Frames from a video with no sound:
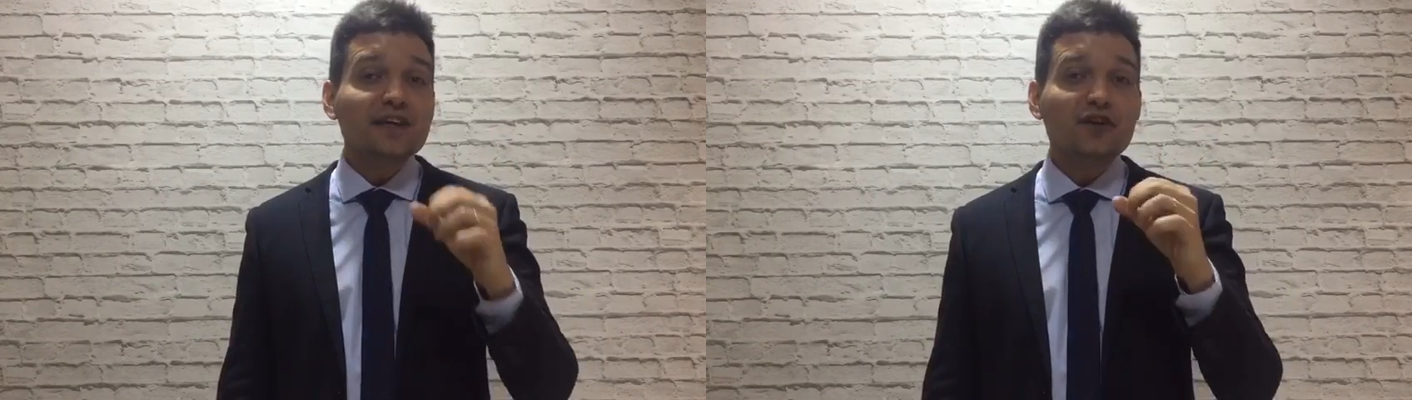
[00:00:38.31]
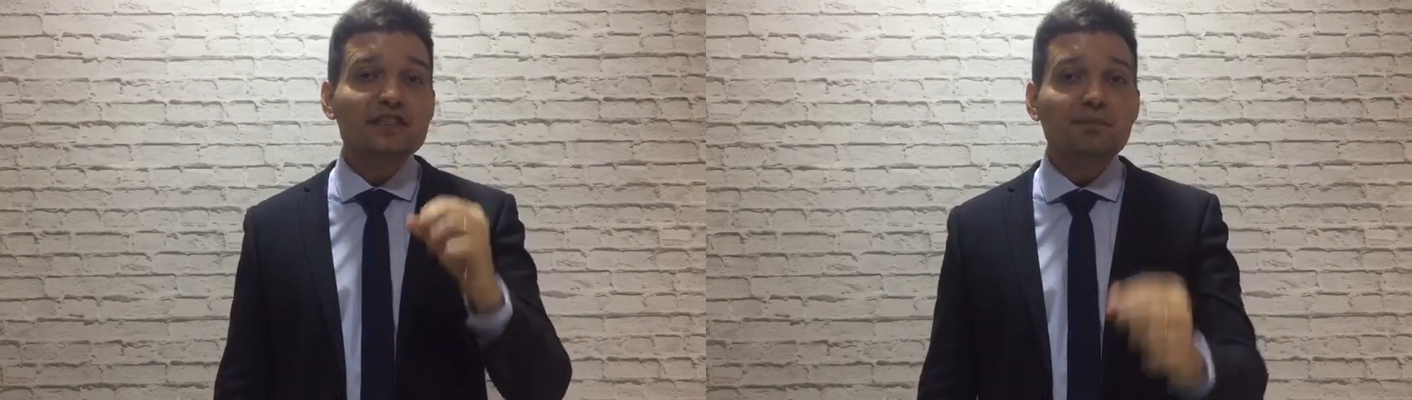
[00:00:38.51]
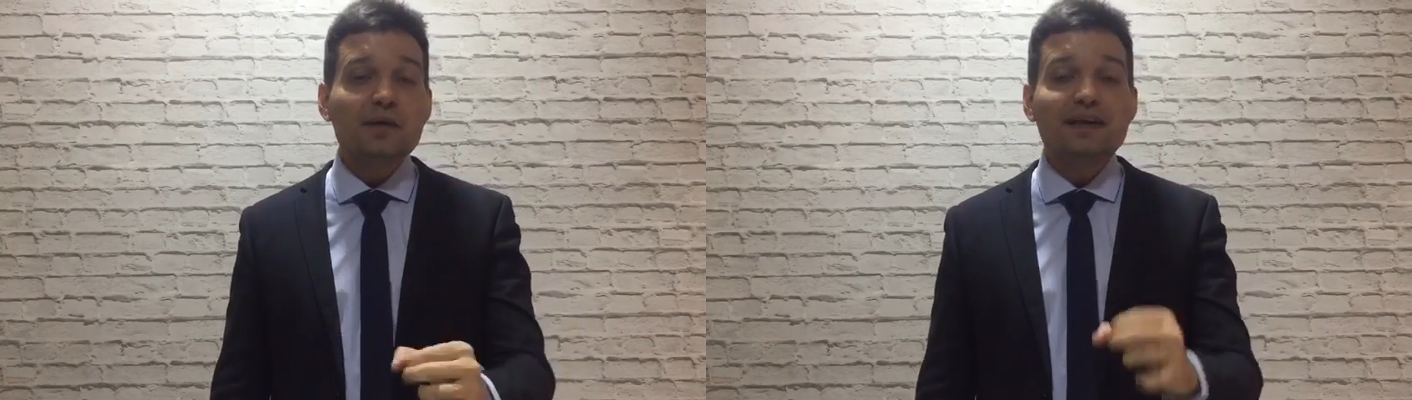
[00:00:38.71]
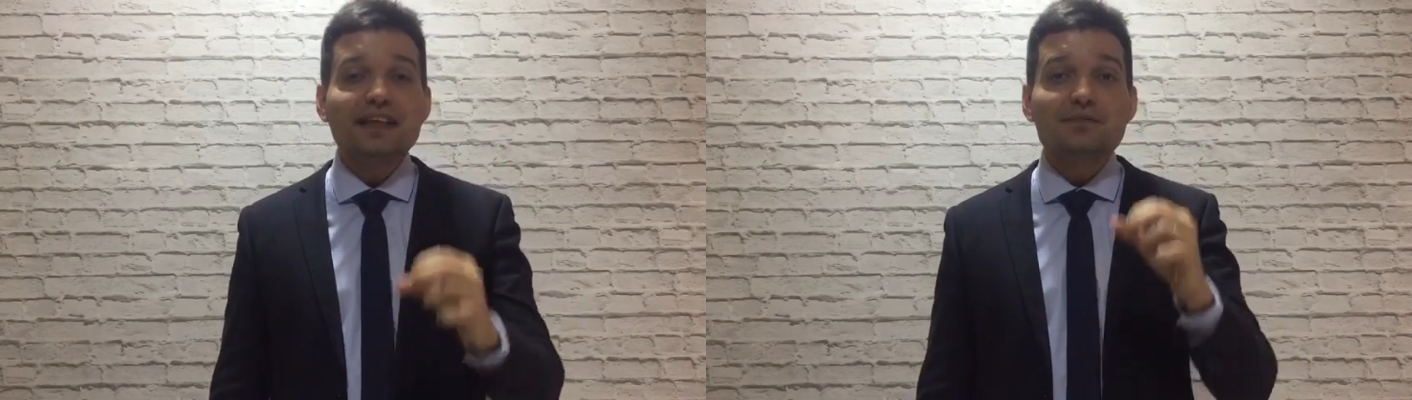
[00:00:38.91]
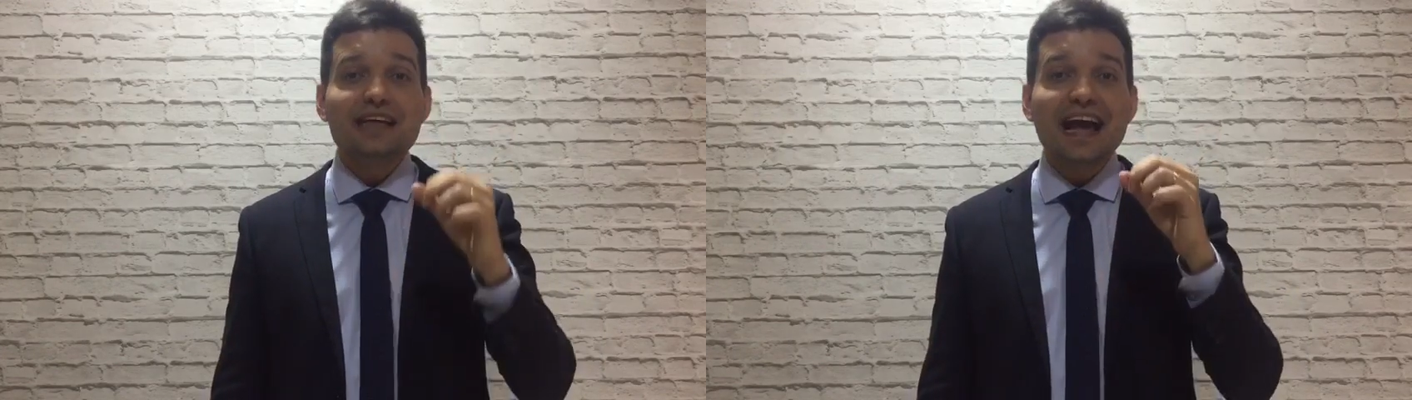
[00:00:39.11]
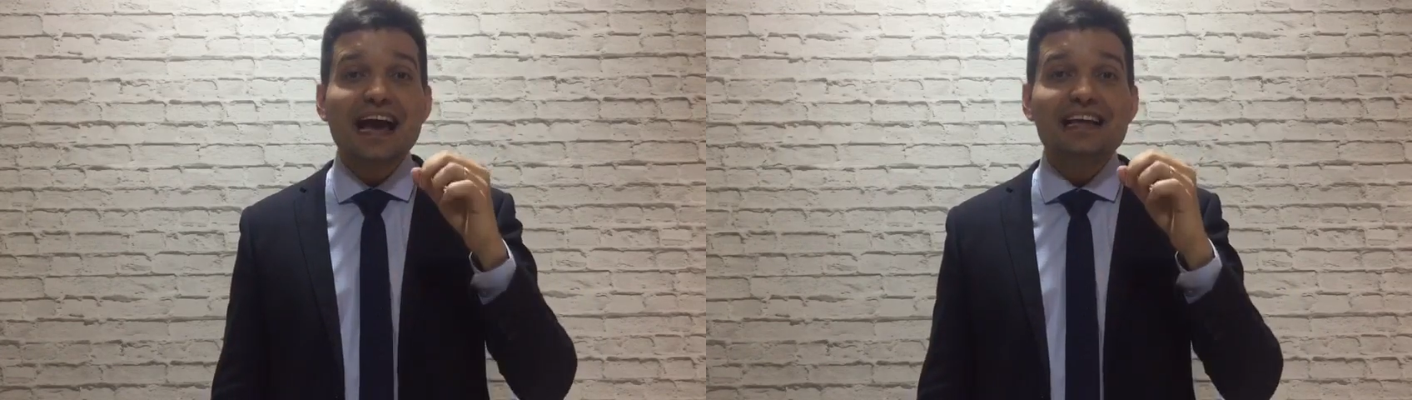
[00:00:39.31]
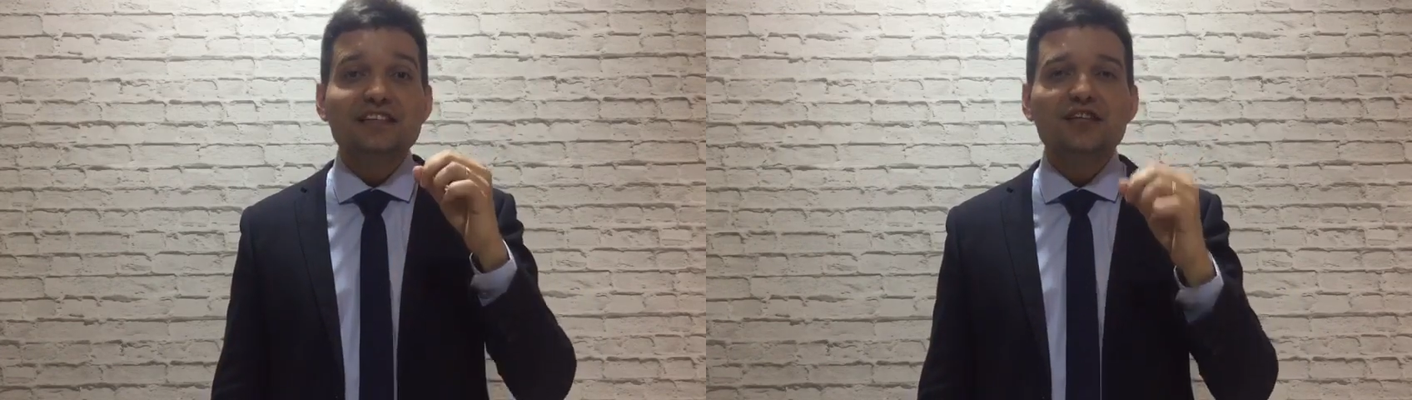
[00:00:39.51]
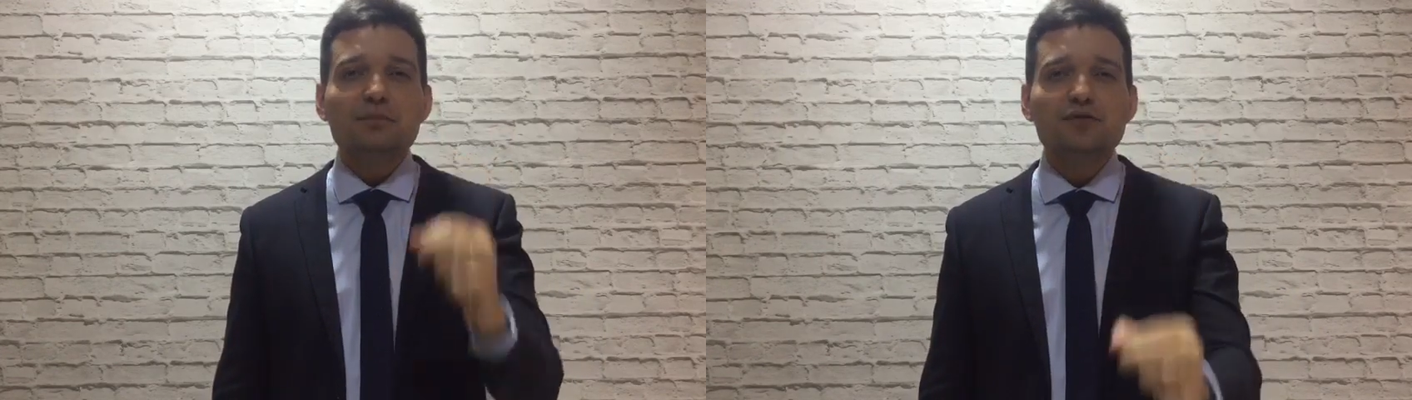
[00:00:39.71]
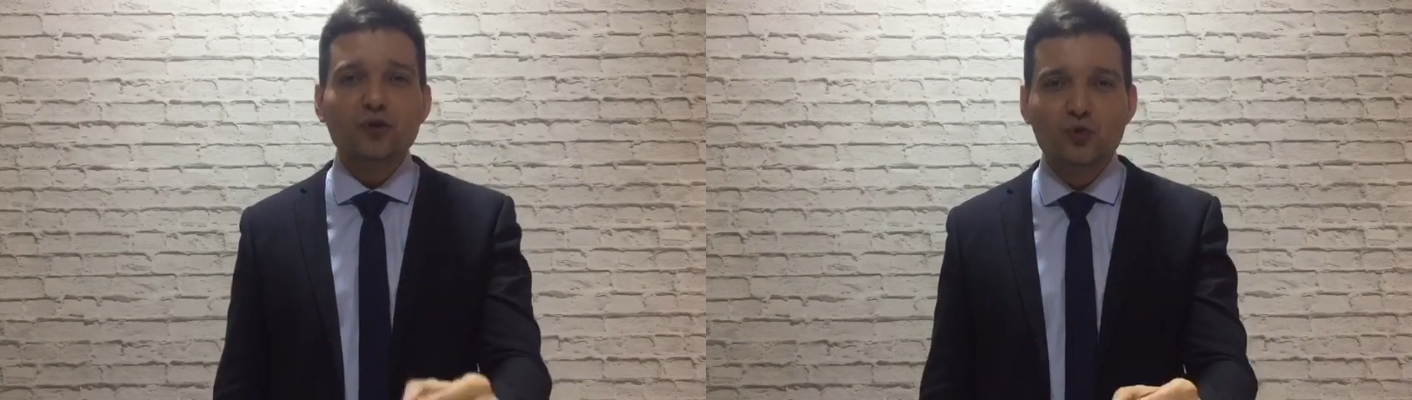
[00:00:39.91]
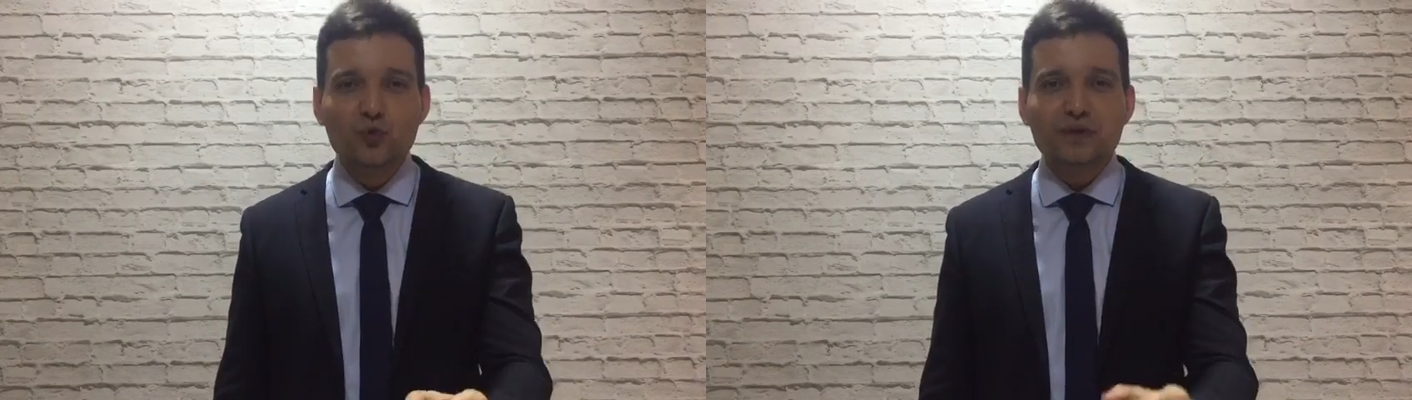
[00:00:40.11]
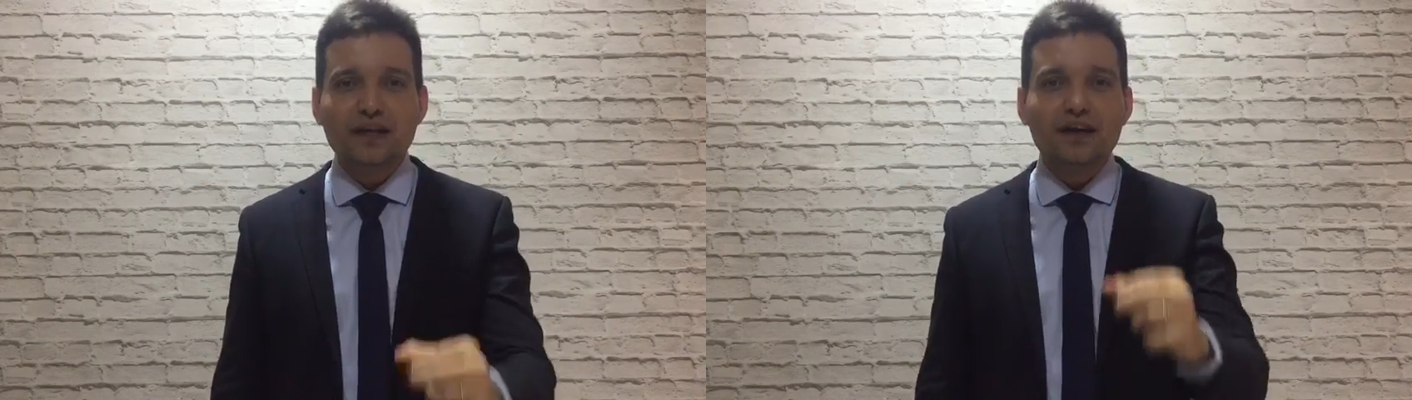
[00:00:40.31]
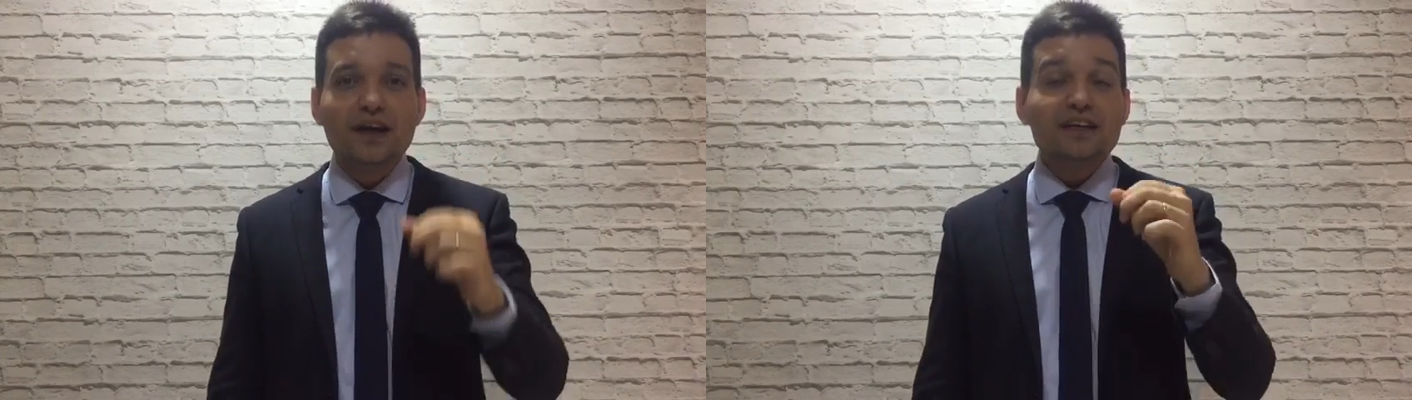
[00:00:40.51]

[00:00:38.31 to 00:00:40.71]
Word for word: que nós implementamos a garantia absoluta,